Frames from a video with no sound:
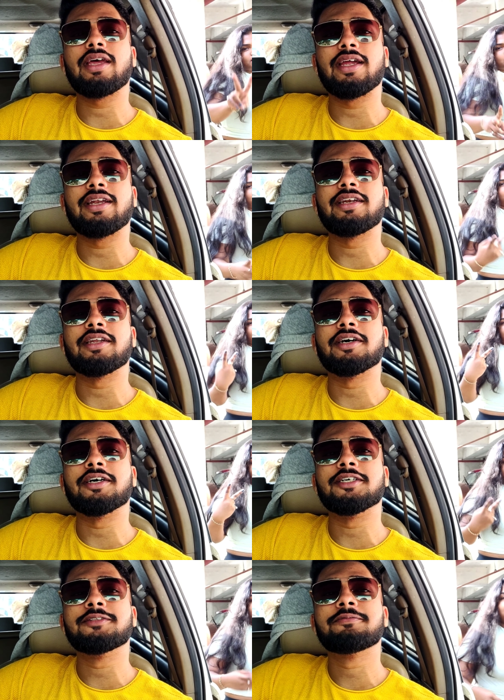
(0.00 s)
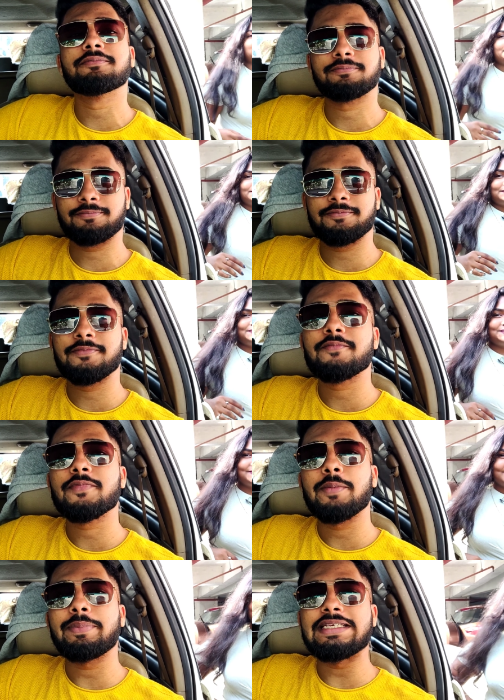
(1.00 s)
है एंड
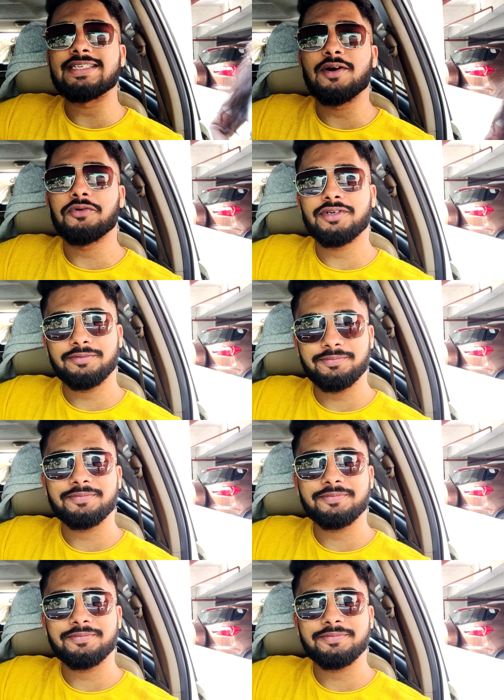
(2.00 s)
पीस आउट